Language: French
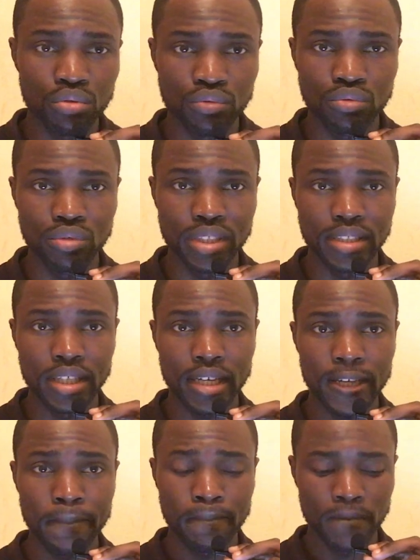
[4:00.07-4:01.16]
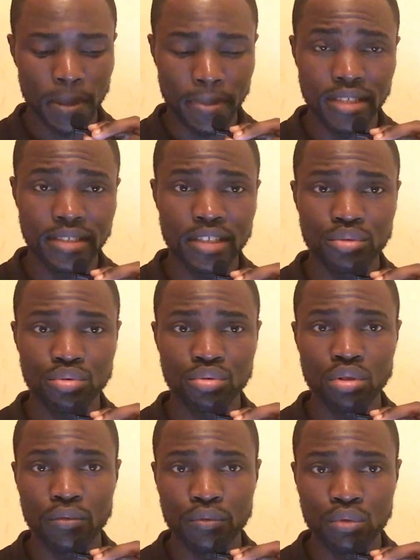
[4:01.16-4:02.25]
que vous désirez, mais ce qui est
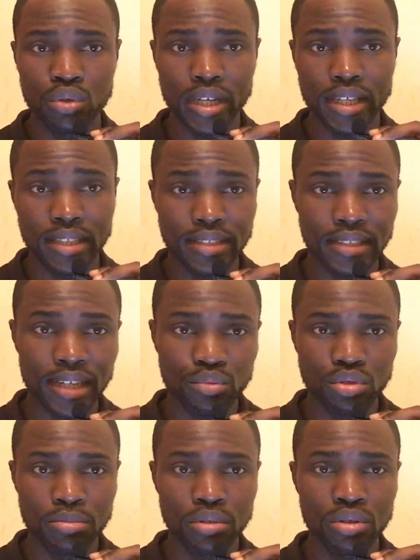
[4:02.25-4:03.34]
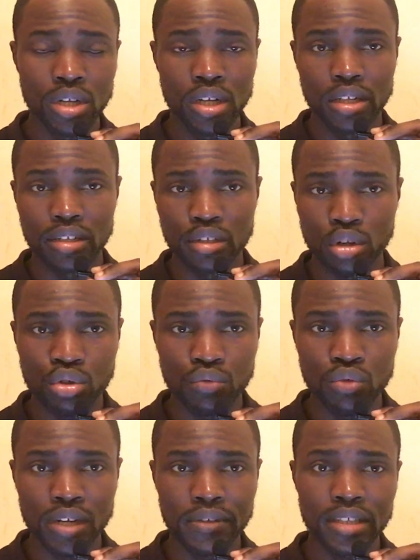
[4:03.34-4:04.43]
sûr, vous l'aurez et c'est gratuitement, dès lors que
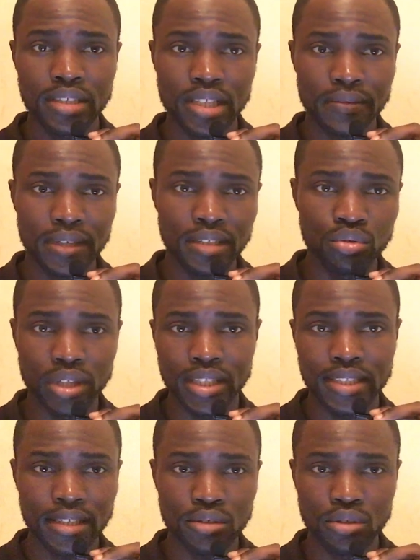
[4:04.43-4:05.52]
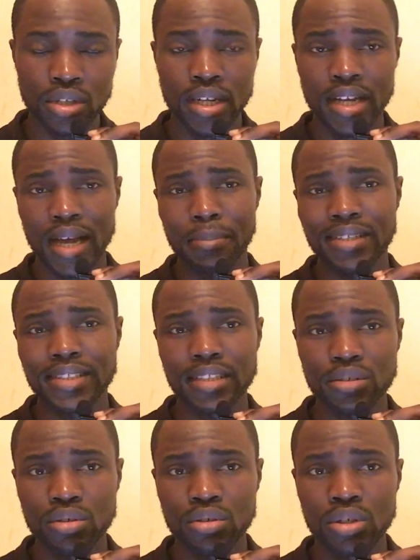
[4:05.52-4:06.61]
vous l'avez, ça va durer 5 ans. Après
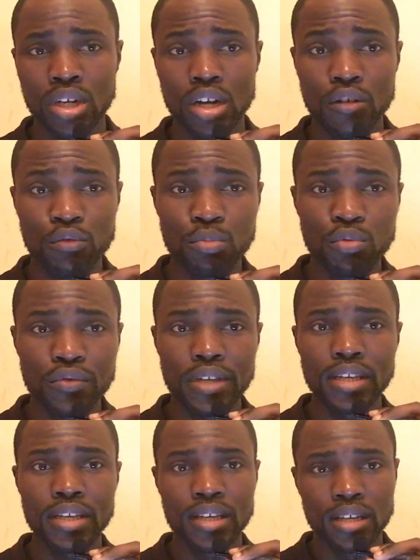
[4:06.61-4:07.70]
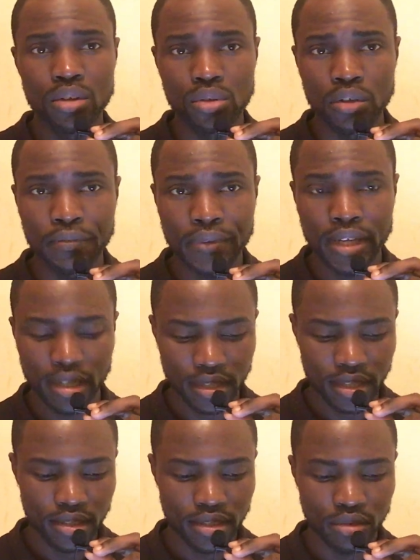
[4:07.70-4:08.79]
5 ans, vous pouvez refaire
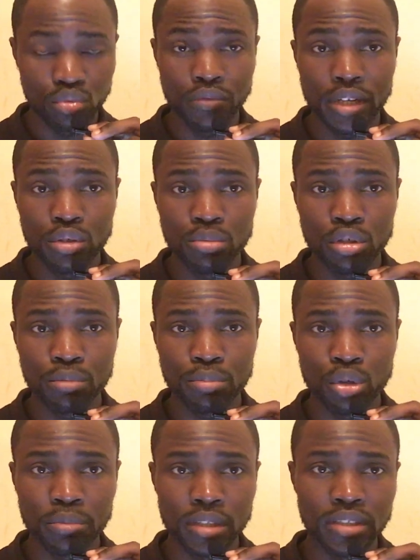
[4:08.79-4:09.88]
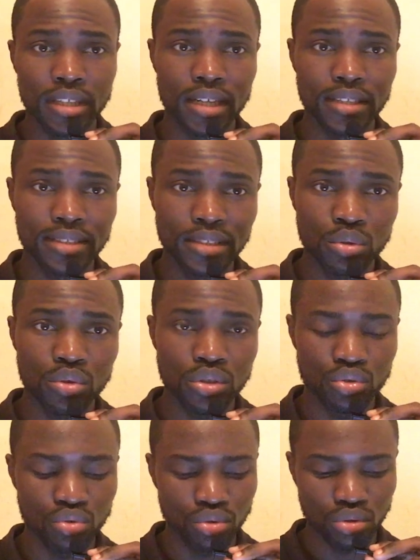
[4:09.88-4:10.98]
une nouvelle demande pour obtenir un titre de
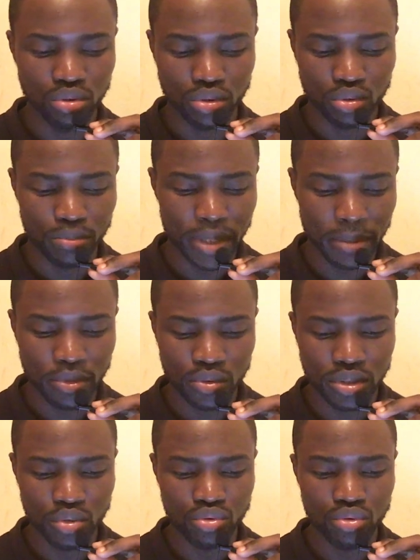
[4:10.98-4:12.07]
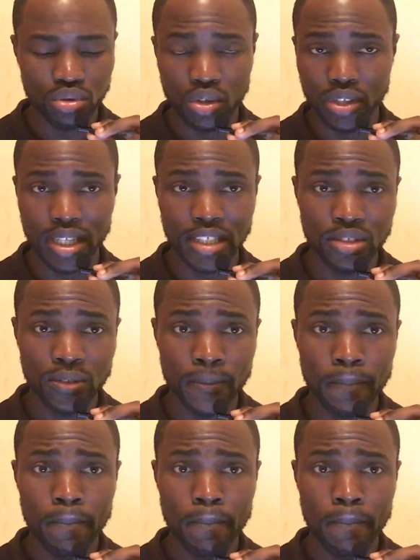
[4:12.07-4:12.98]
séjour, donc le permis de séjour en Grèce.